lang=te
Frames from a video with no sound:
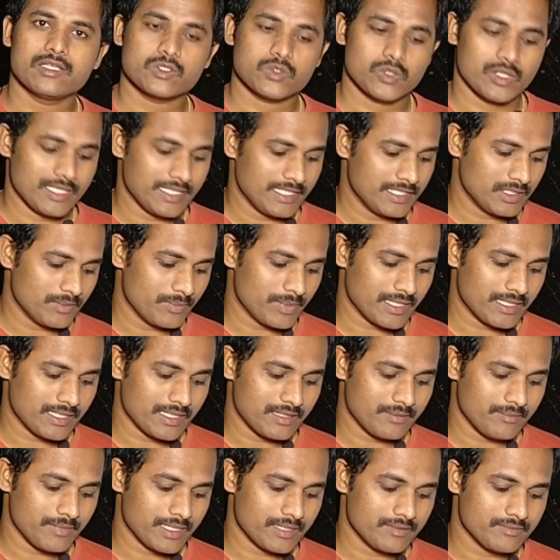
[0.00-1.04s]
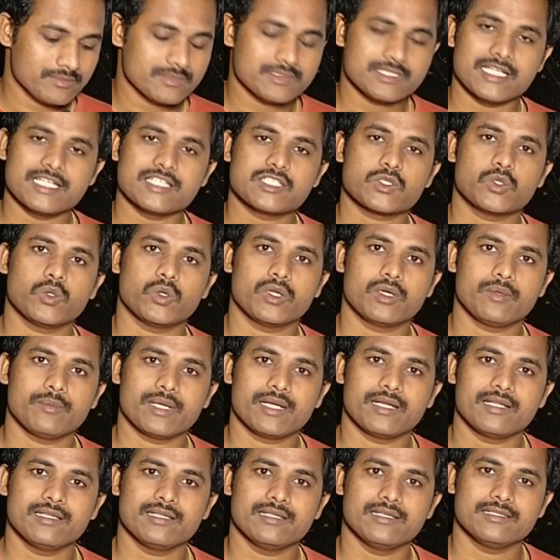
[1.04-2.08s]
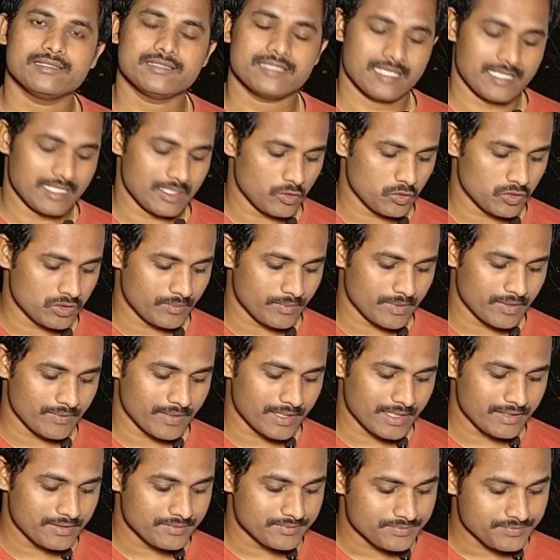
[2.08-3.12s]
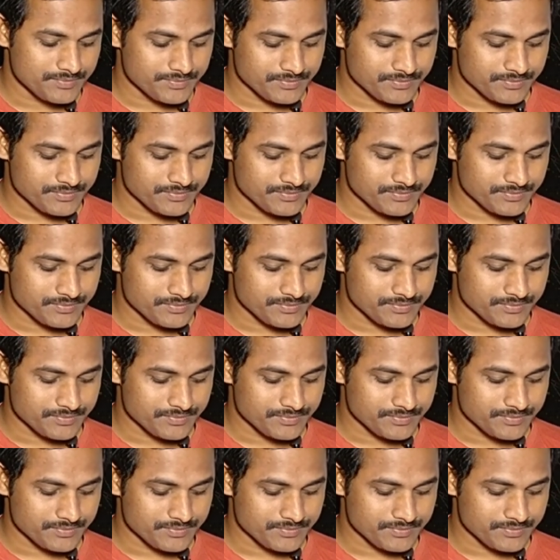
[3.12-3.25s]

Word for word: సో ఆ లెంత్ ప్రకారం మనం చేసుకోవడం అనేది చాలా ఉత్తమం అనమాట